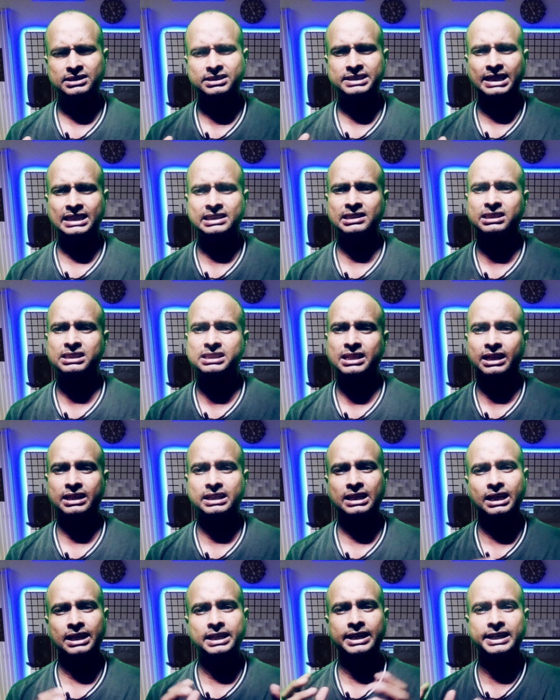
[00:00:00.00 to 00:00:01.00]
चेंजेस
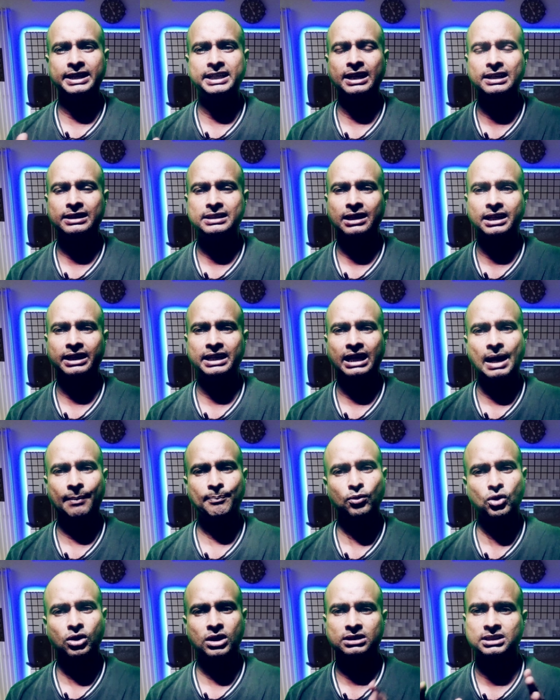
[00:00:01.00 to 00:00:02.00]
करके डिलीट करके
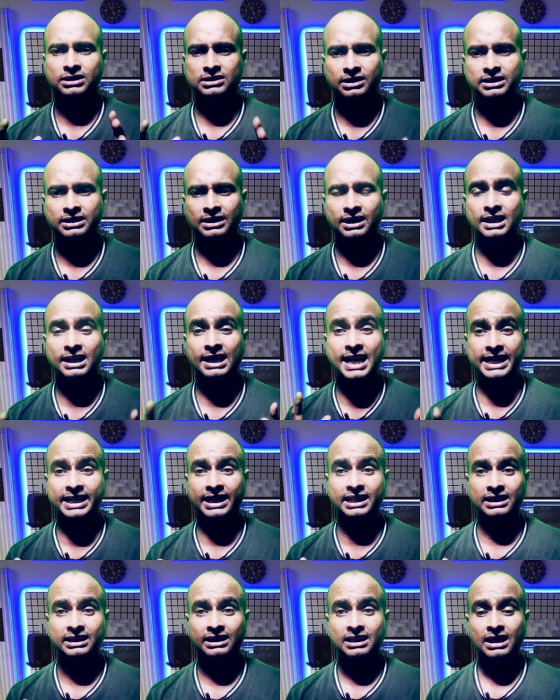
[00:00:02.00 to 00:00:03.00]
आप लोग कर सकते थे
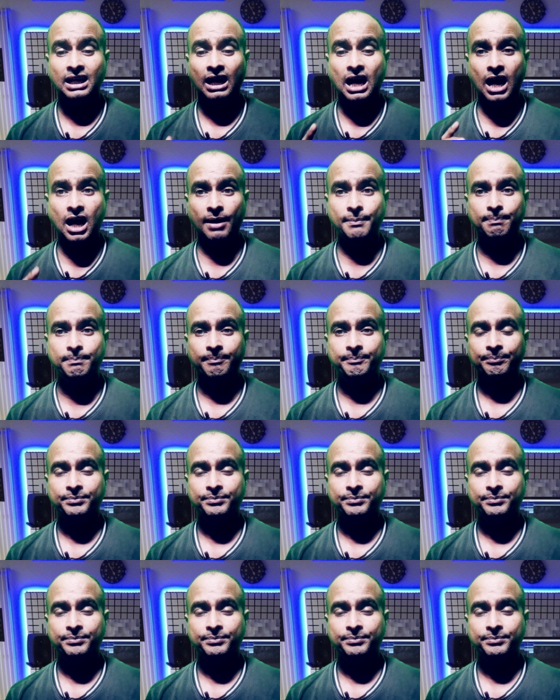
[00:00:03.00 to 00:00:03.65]
लेकिन अब